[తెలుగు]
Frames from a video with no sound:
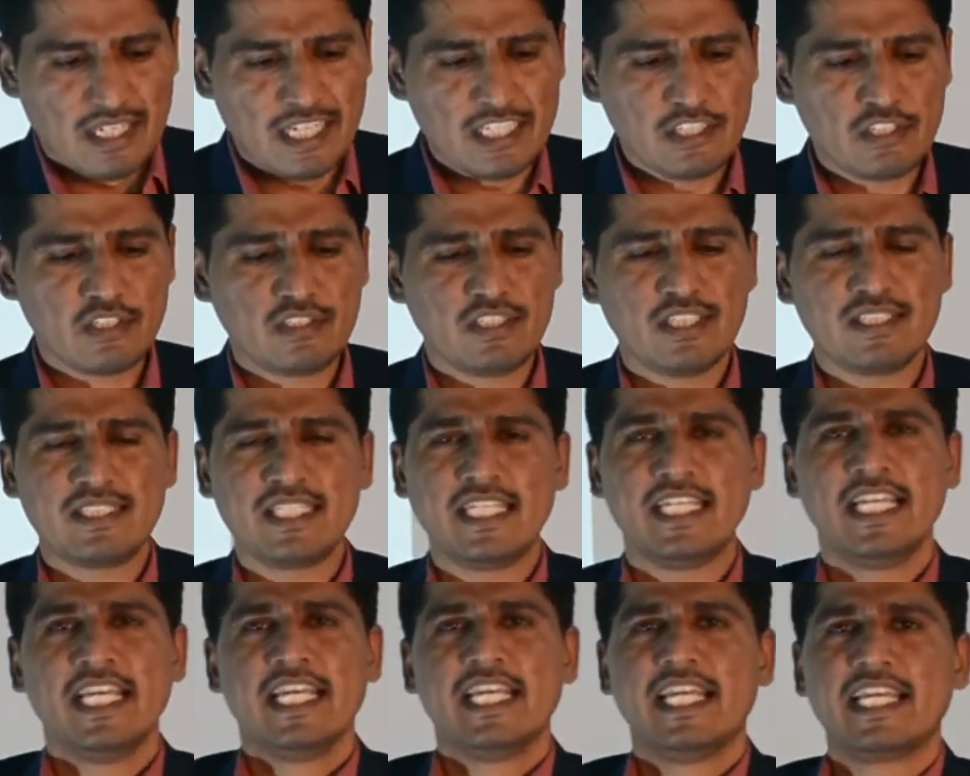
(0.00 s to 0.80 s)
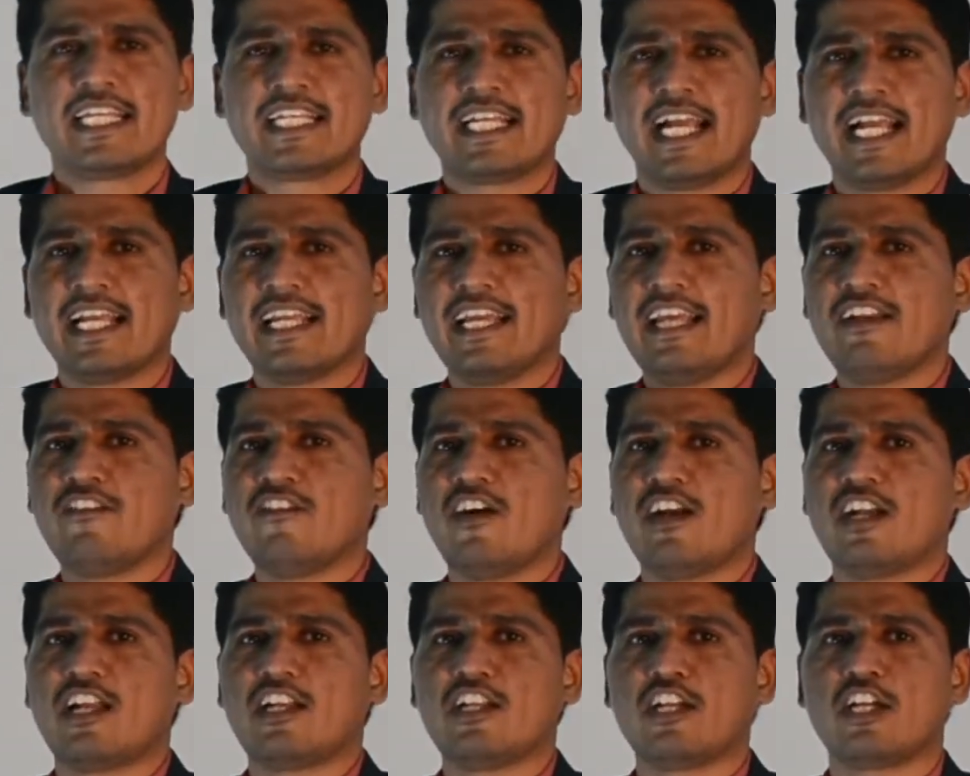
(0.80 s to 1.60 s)
నెక్స్ట్ వచ్చేసి ఈ కంగెన్
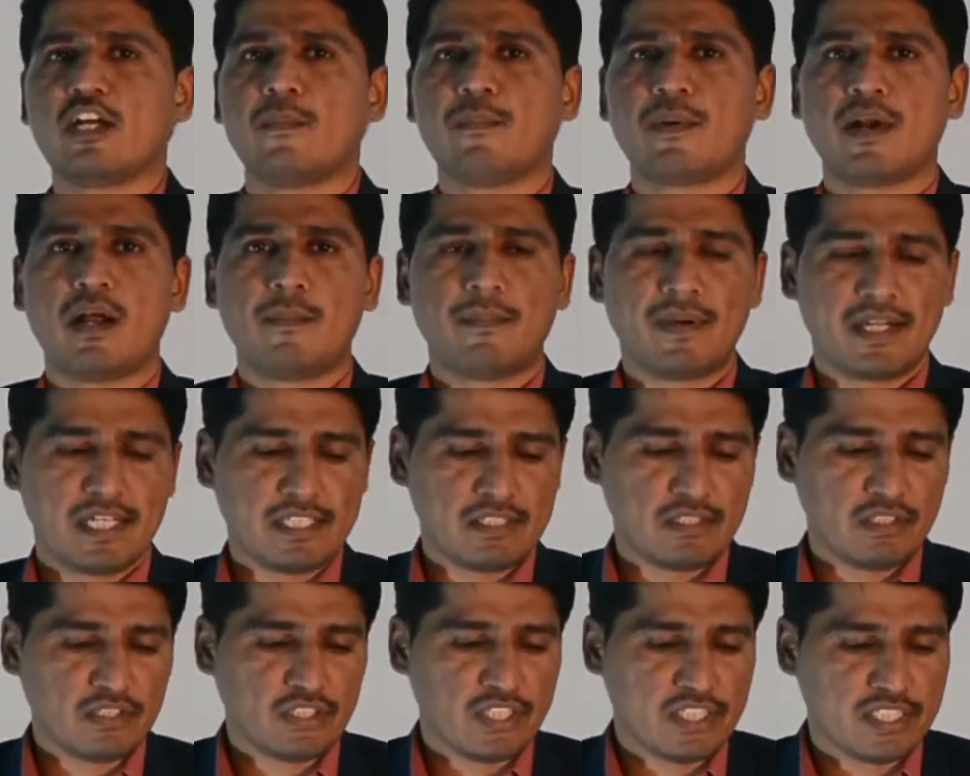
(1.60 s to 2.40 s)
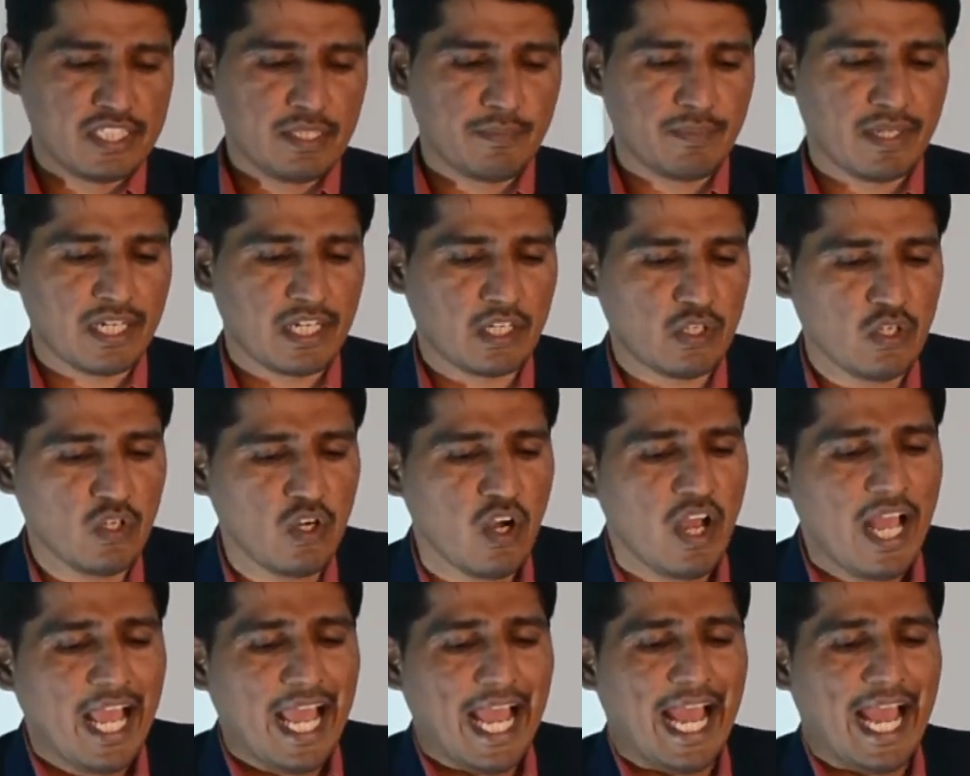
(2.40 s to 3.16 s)
వాటర్ యొక్క ప్రాపర్టీస్ వచ్చేసి మనకు